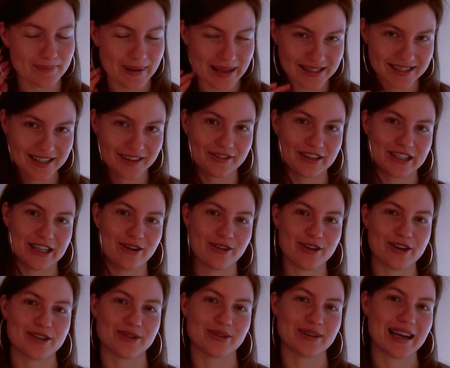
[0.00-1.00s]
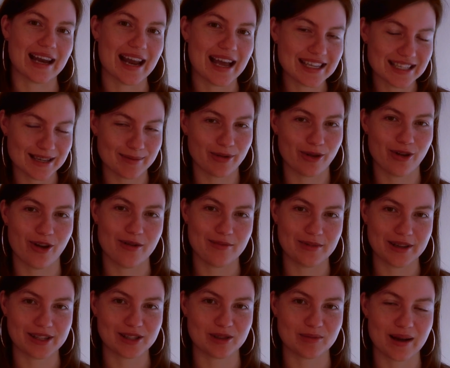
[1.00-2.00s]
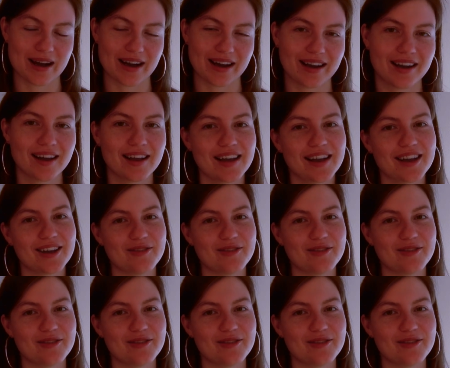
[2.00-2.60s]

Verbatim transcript: besser verdaulich und leichter bekömmlich zu machen.